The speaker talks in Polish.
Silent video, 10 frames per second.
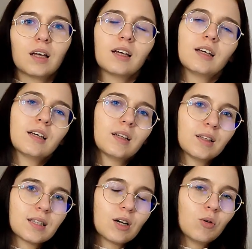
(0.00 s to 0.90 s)
yy,
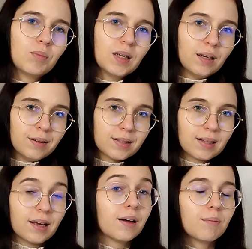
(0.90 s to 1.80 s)
całą
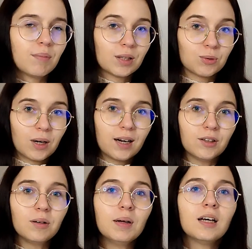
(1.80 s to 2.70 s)
playlistę
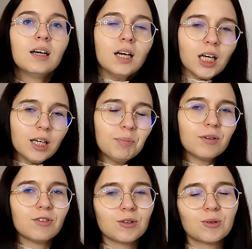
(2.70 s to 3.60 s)
maturalną i
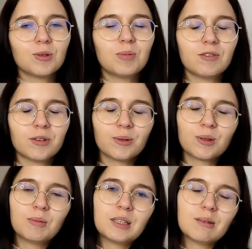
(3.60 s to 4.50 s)
powolutku,
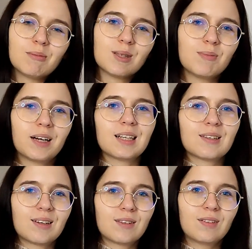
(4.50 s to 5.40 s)
powolutku będziemy zbierać
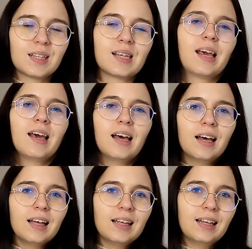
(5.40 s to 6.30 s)
coraz więcej
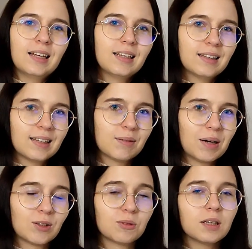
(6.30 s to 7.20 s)
yy, innych
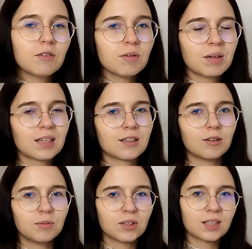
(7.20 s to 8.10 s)
matur. Nie wiem, jak
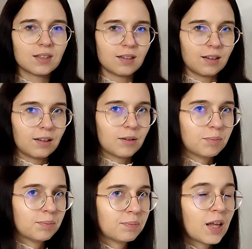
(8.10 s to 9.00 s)
zrobić listening.
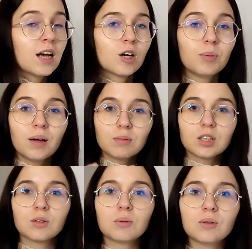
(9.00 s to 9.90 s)
Robiłam
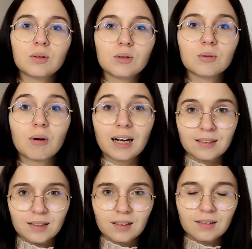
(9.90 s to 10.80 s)
też y,
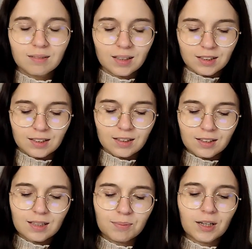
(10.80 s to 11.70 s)
writing, także
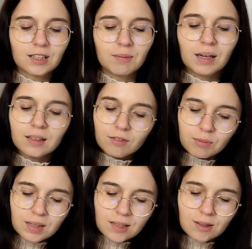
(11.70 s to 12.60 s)
też zapraszam, ale nie
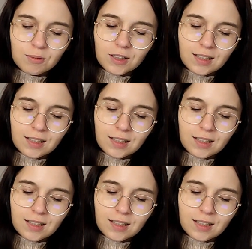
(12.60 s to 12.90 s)
wiem jak zrobić